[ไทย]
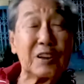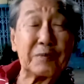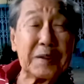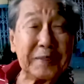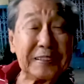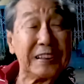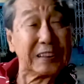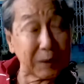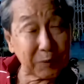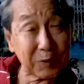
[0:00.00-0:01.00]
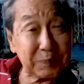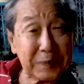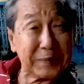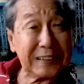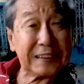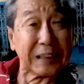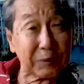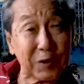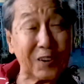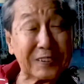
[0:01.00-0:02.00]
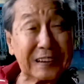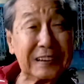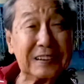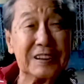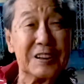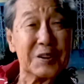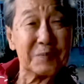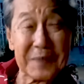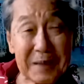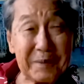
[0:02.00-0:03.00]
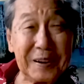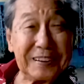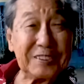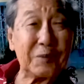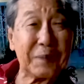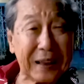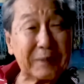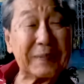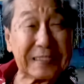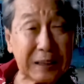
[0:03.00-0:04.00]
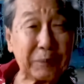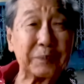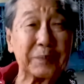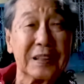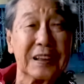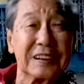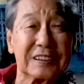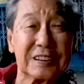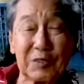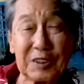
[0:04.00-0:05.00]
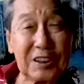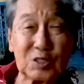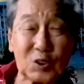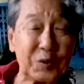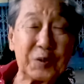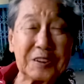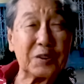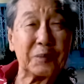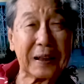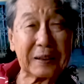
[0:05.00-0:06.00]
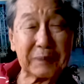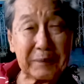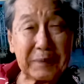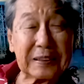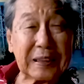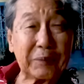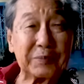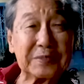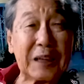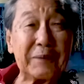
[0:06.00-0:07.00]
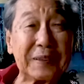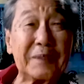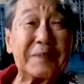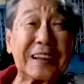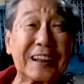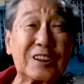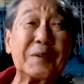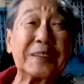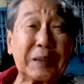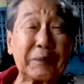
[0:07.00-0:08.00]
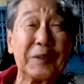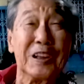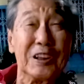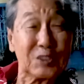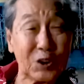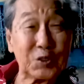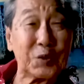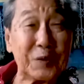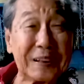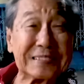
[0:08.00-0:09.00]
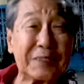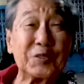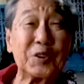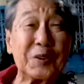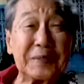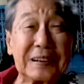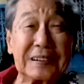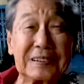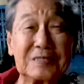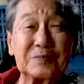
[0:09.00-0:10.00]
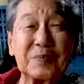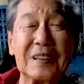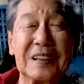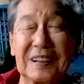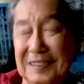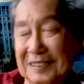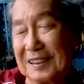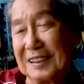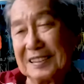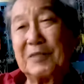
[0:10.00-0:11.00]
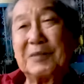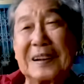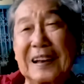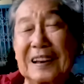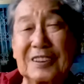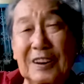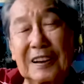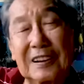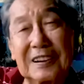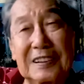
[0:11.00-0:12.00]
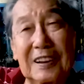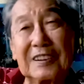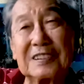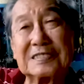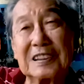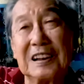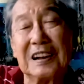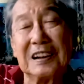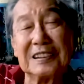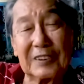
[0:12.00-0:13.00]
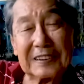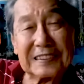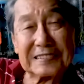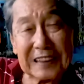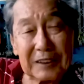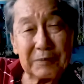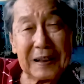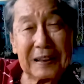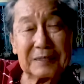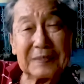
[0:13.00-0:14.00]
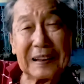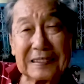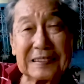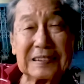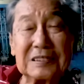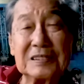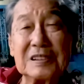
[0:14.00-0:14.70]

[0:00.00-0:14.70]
มันก็ไม่มีที่เก็บไม่มีที่เก็บของนะไม้เมื่อนี้ต้องแบ่งกันไปเก็บครับก็าอีโต๊ะพวกนี้ต้องแบ่งแบ่งไปเก็บใครเป็นกรรมการก็ไปเก็บ สองตัวบ้างสามตัวบ้างข้นงหลังนี้ก็แล้วก็แล้วก็ แล้วก็ได้เซ็งบ้านบ้านหนึ่ง